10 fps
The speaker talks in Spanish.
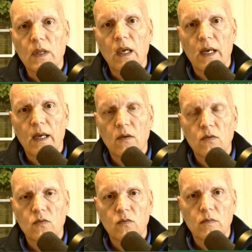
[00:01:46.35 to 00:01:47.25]
Era
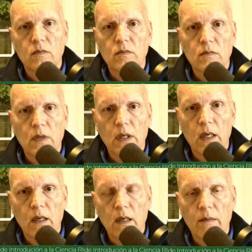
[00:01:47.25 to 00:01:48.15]
un
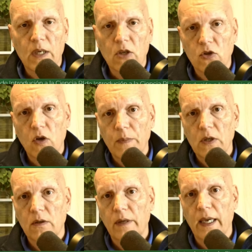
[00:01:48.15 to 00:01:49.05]
eh,
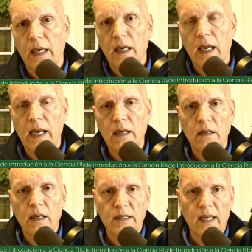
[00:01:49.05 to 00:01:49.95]
microscopio que él
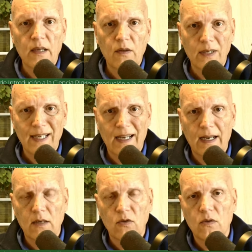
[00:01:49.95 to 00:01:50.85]
se hizo
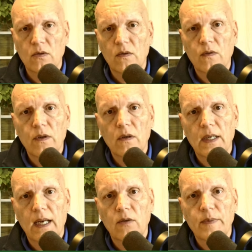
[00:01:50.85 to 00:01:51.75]
encargar su construcción
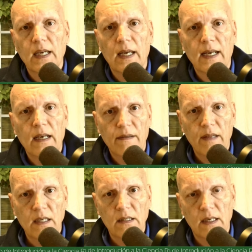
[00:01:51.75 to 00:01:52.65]
a la óptica Carl
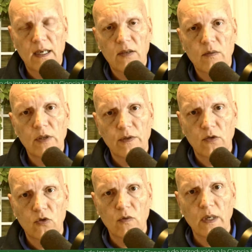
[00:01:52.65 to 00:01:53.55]
Zeiss en el año
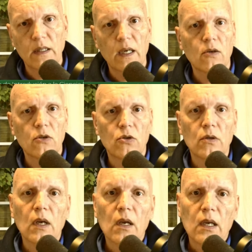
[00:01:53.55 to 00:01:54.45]
1948
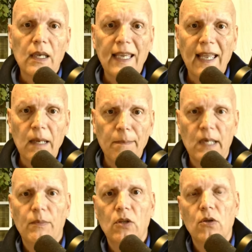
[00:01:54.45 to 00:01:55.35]
y que le
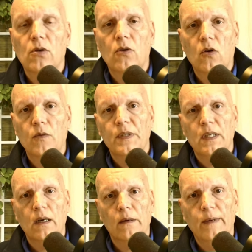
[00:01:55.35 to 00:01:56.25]
permitió
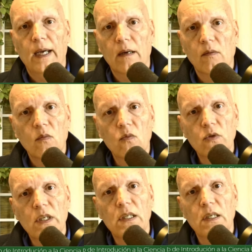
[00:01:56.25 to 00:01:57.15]
observar
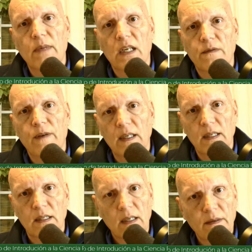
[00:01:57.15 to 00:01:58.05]
muchísimas
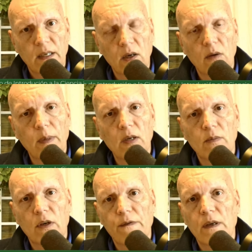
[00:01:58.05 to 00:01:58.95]
fases del ciclo
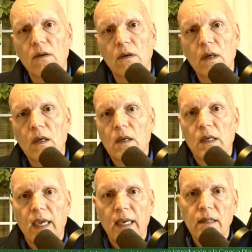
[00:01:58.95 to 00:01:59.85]
pleomórfico
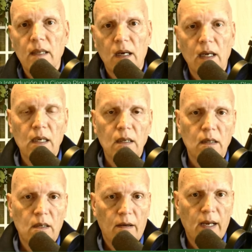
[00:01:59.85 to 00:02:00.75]
que Enderling,
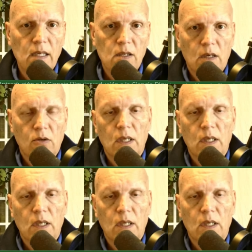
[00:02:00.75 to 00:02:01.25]
Reich y los